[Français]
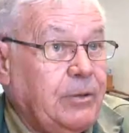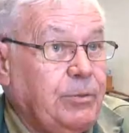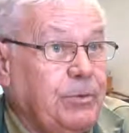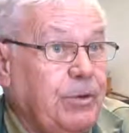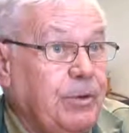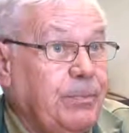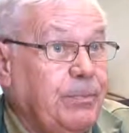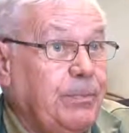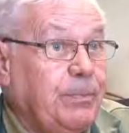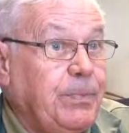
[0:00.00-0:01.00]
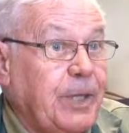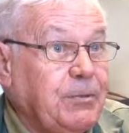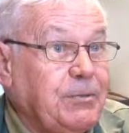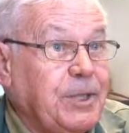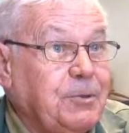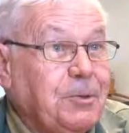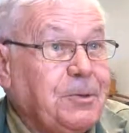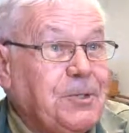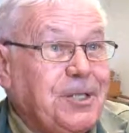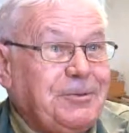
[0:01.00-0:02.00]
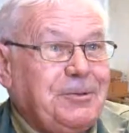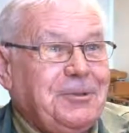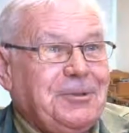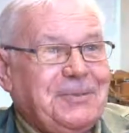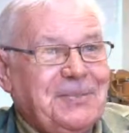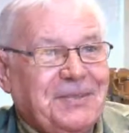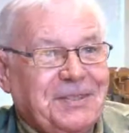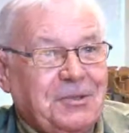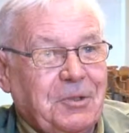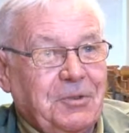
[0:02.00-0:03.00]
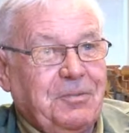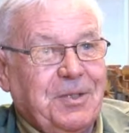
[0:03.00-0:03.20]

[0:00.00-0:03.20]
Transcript: coup par une voiture que j'ai vue, dans une